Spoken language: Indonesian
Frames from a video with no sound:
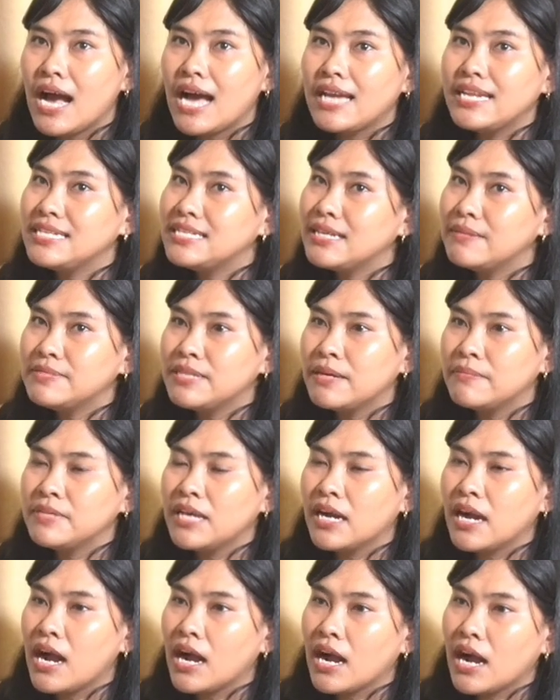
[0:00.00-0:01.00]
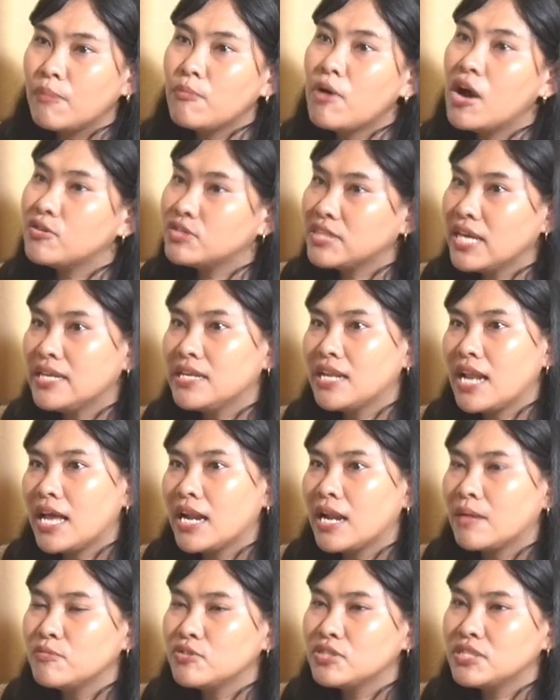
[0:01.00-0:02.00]
ada jam-jam yang kamu harus handle
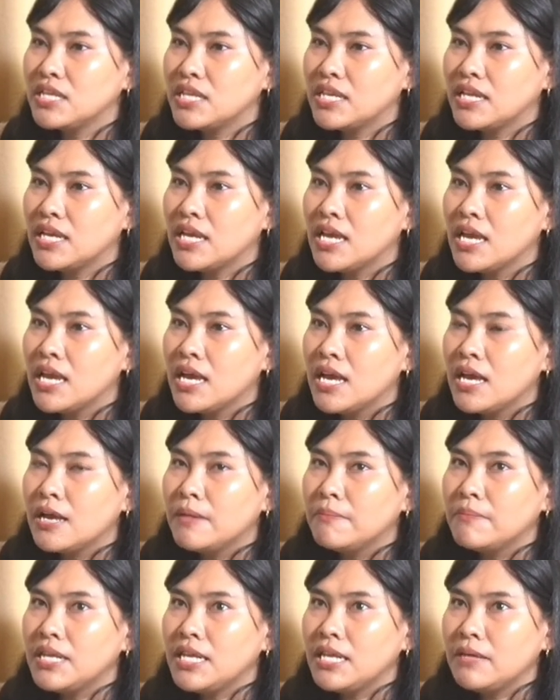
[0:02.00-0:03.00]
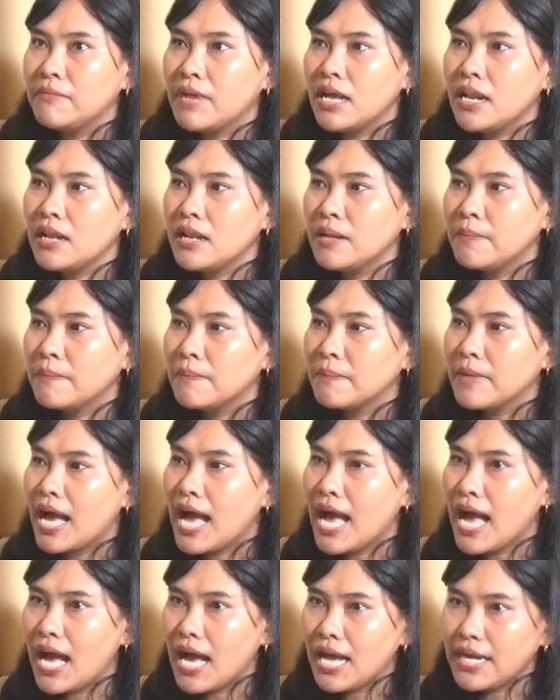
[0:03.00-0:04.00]
anakmu sendiri. Minimal
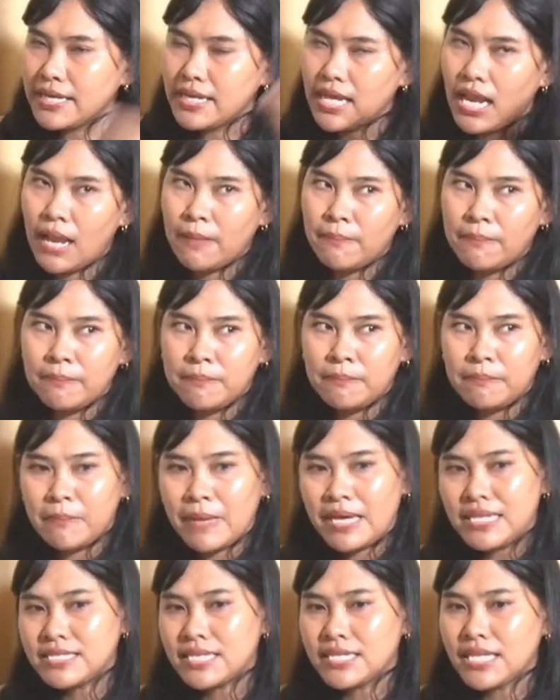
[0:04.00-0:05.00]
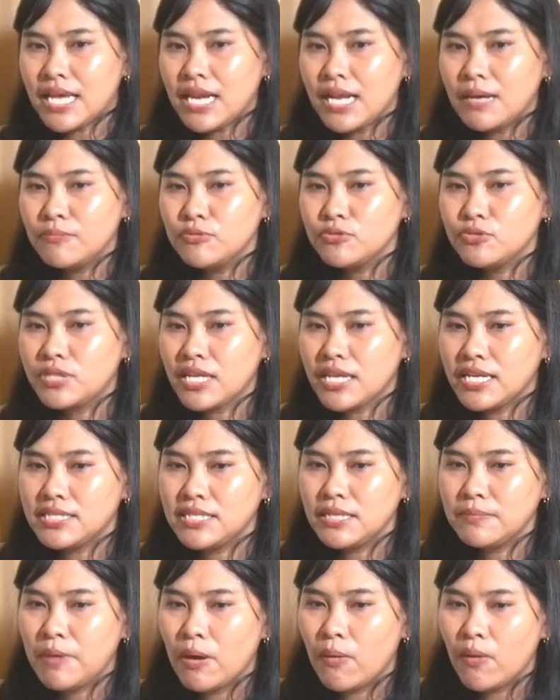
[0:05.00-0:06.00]
dalam mindset anakmu
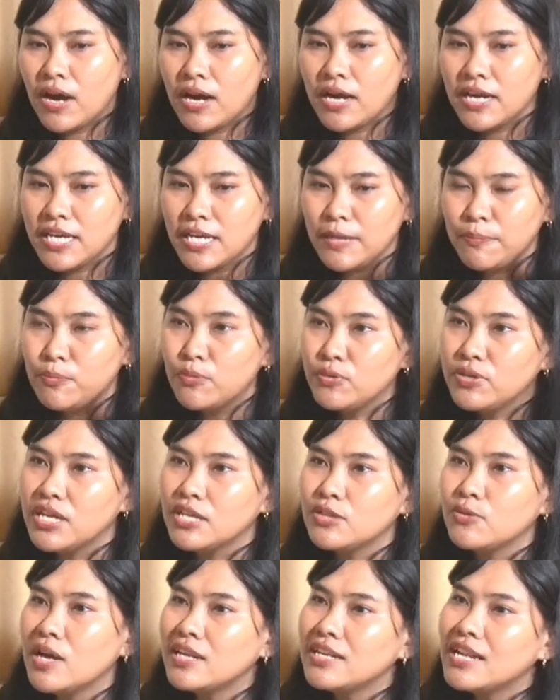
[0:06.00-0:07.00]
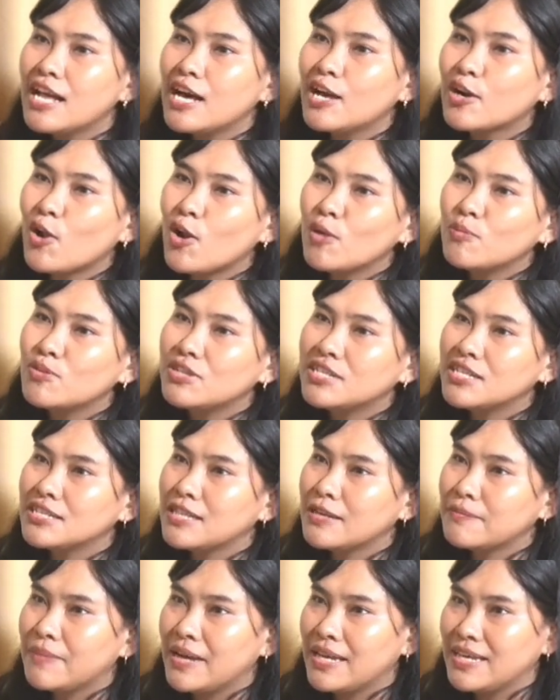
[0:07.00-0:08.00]
terisi bahwa ibunya itu adalah role model
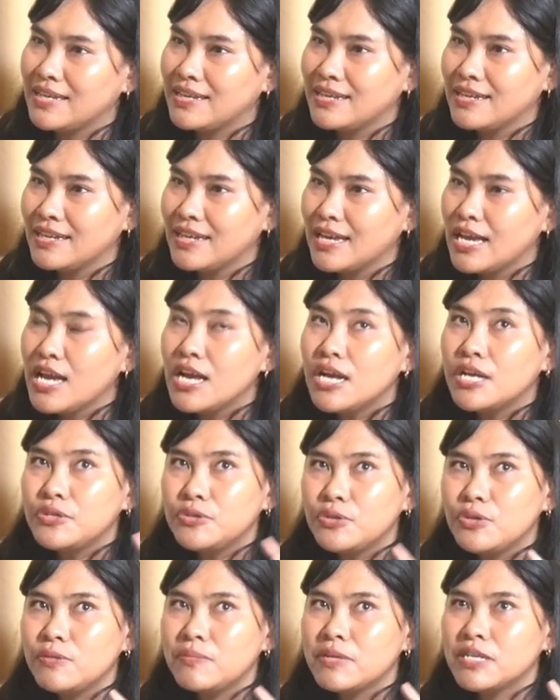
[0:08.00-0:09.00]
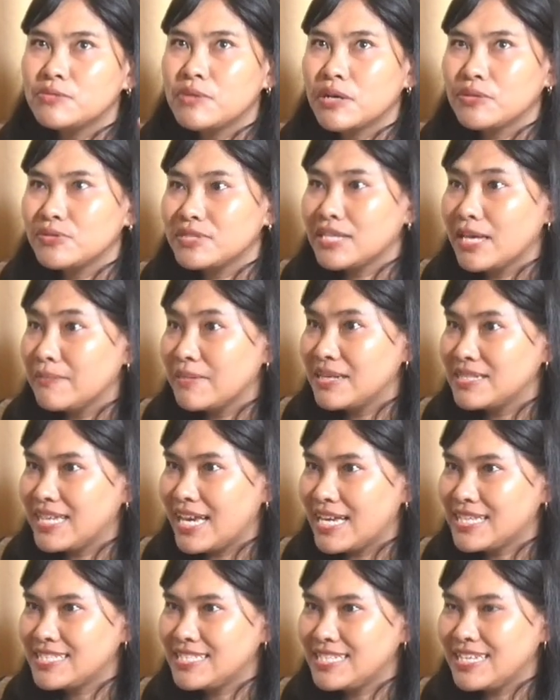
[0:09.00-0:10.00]
terbaik. Dulu Mas waktu saya
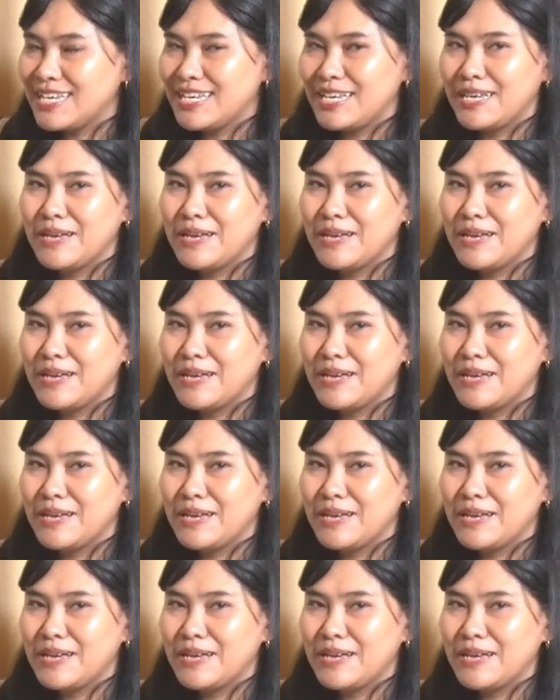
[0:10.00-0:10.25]
masih SD,